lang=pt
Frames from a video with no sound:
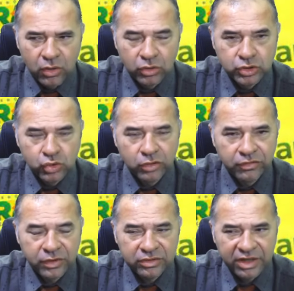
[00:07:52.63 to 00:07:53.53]
onde o
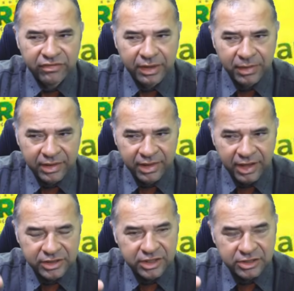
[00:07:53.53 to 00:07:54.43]
governo deve debater
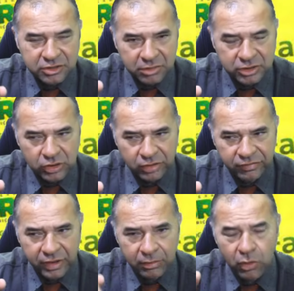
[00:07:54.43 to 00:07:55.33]
ainda nesse mês de
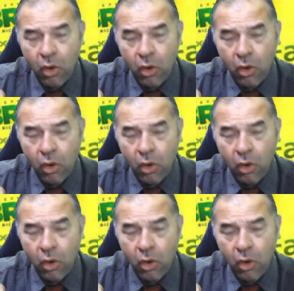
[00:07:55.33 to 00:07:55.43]
novembro